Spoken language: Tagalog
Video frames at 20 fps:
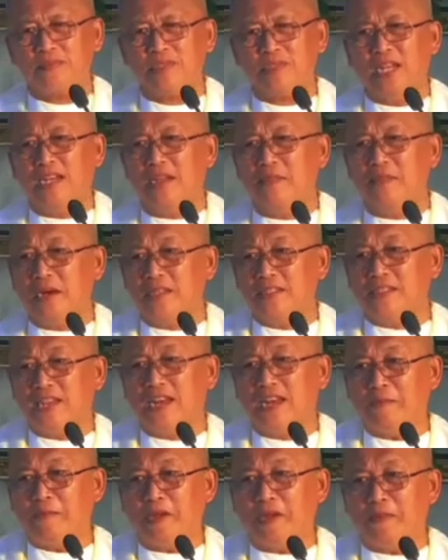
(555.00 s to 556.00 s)
kanibang
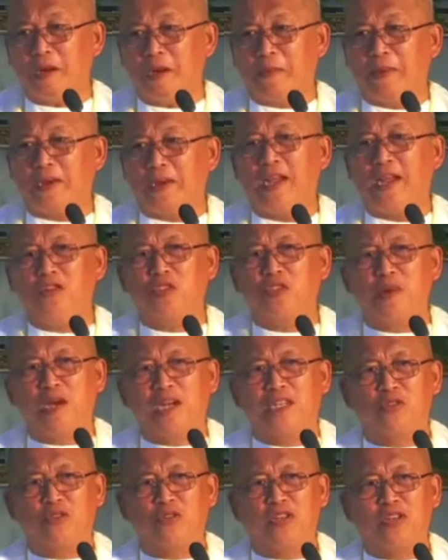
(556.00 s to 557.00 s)
salapi ba parehas
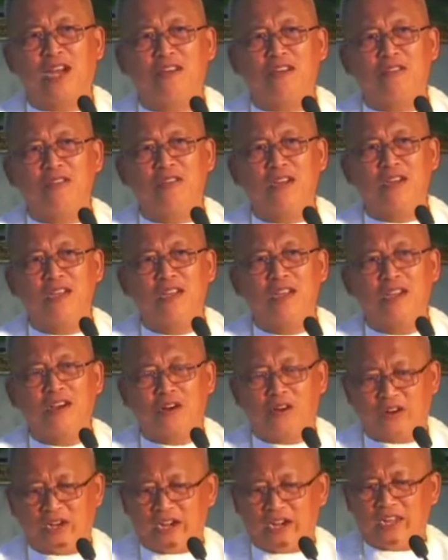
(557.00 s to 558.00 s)
mga sundao
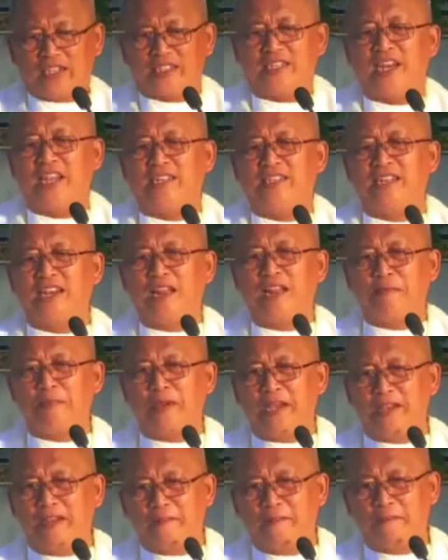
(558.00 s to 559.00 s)
o nana sila
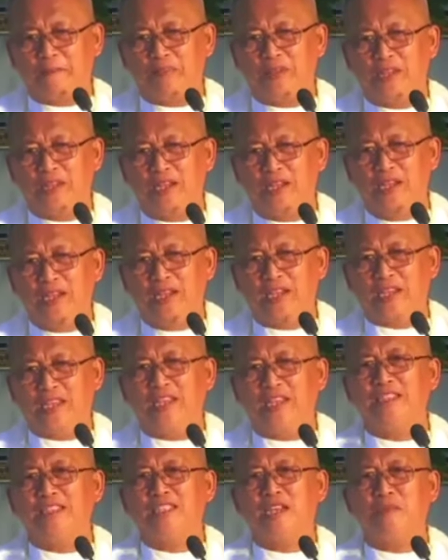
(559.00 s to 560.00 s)
salapi
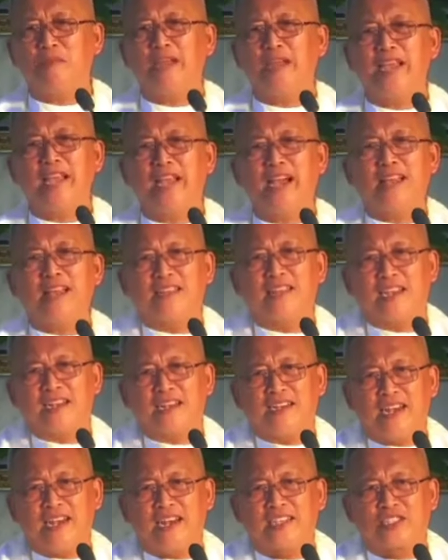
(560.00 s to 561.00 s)
kinsa may
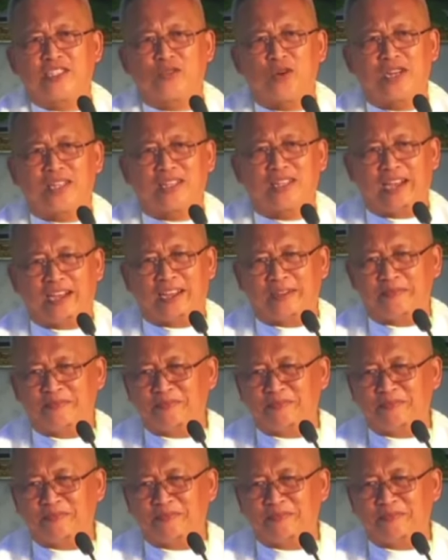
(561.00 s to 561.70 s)
nihatag nila sa kwarta